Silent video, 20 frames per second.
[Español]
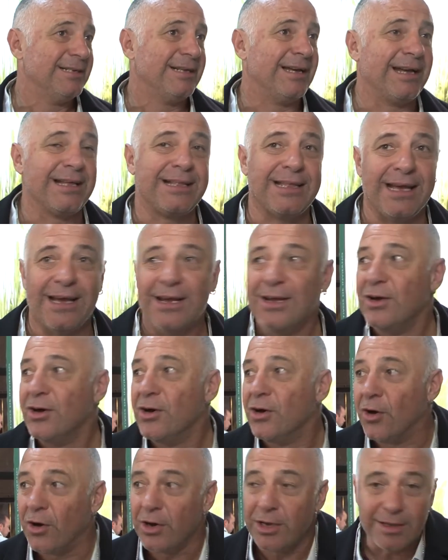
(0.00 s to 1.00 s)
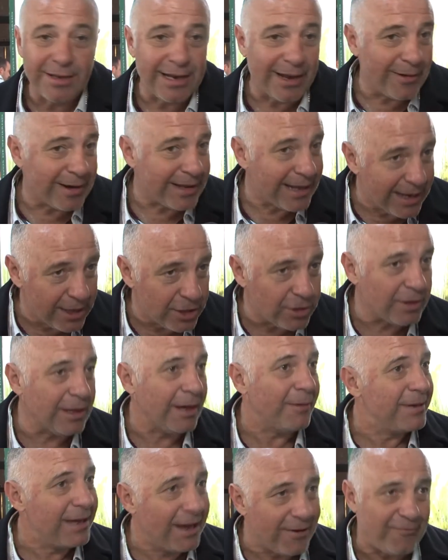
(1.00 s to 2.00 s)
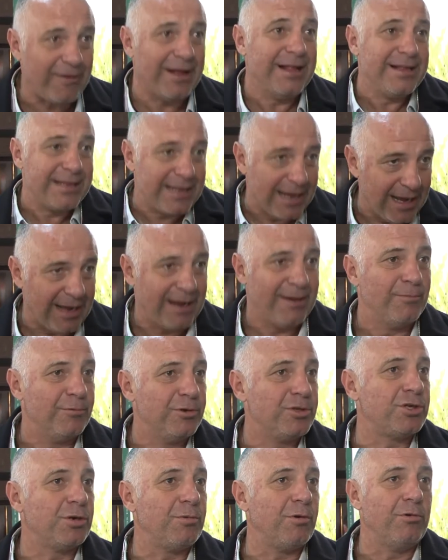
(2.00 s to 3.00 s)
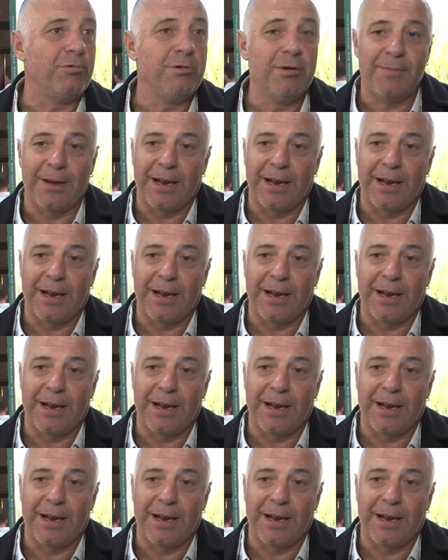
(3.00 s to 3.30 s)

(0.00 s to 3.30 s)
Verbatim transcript: Este, hoy la verdad que todavía falta mucho volumen